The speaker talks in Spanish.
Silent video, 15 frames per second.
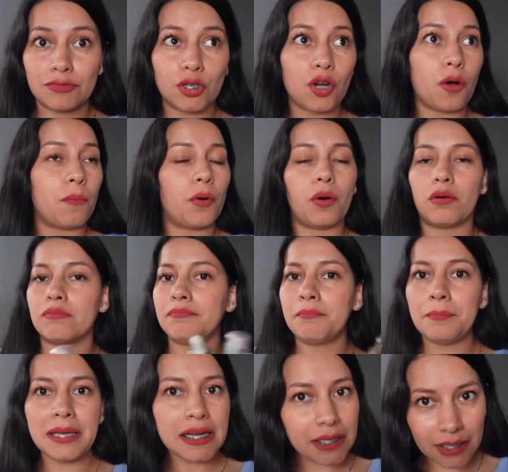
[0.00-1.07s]
como
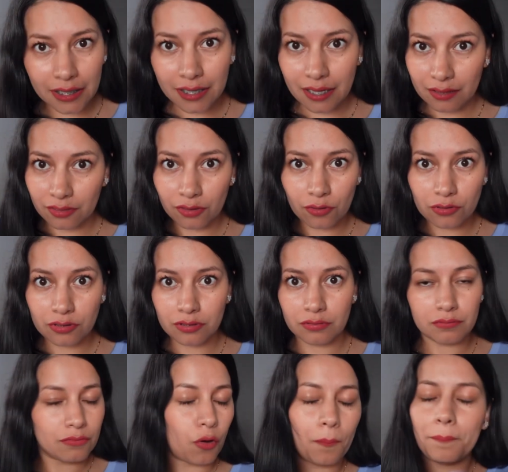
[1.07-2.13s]
1500
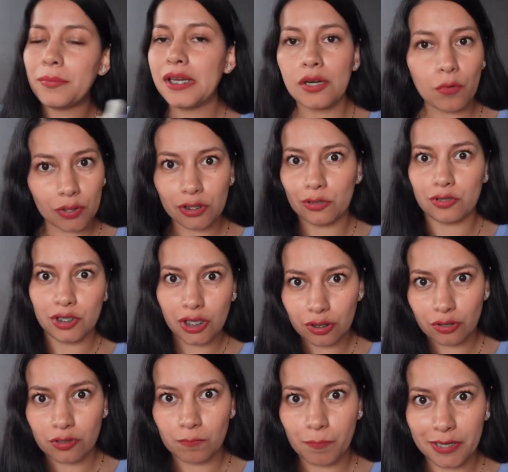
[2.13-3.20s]
o
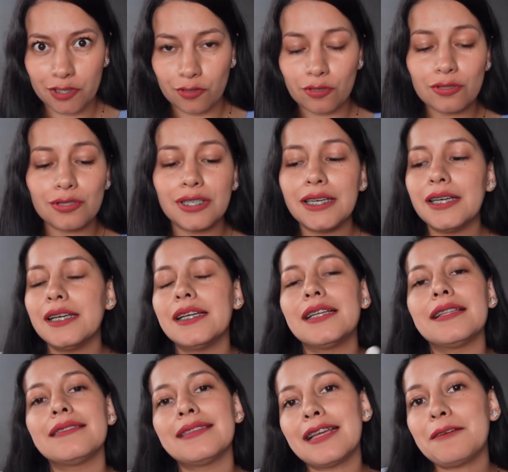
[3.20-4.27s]
1400 pesos,
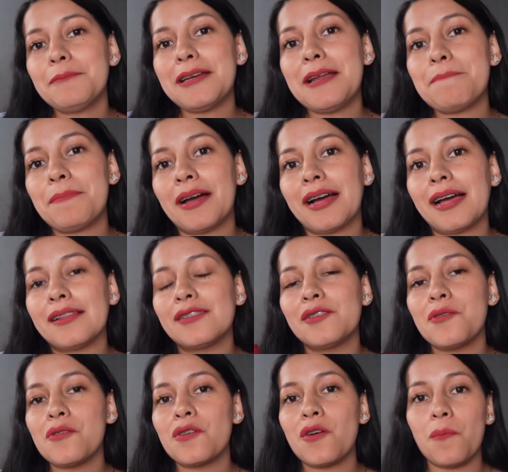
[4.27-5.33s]
terminé
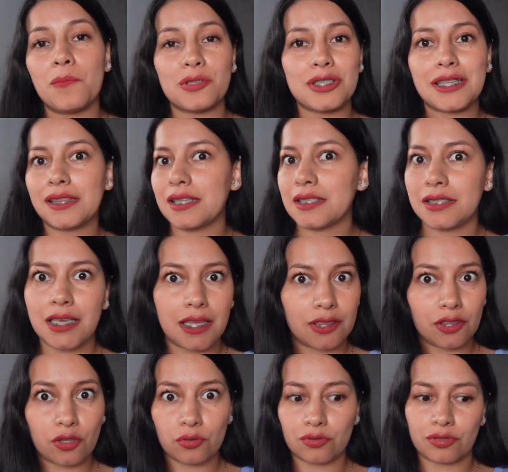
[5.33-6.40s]
pagando como
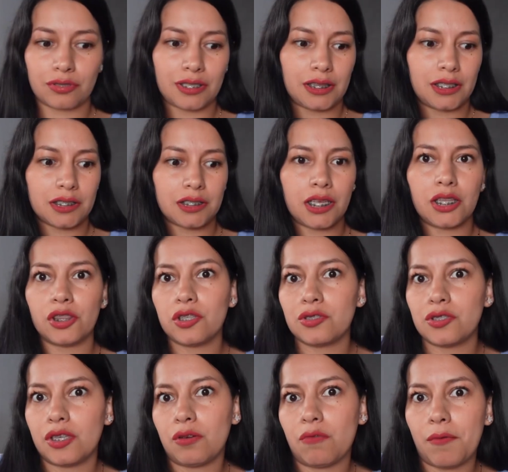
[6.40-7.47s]
700,
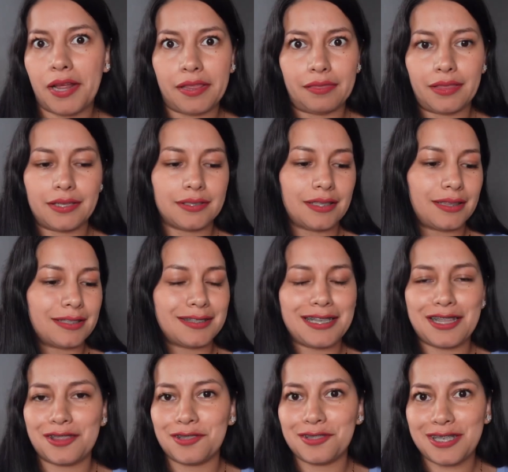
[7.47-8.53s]
750,
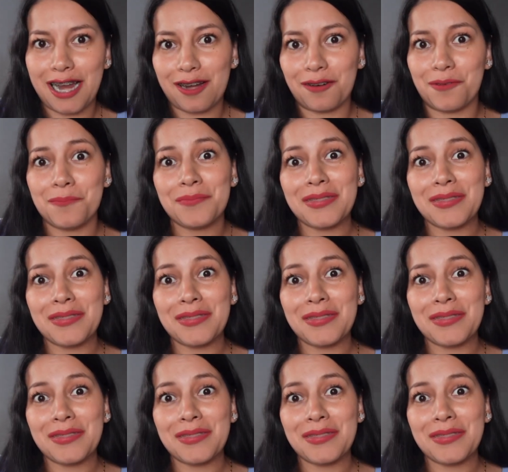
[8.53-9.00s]
700 y algo.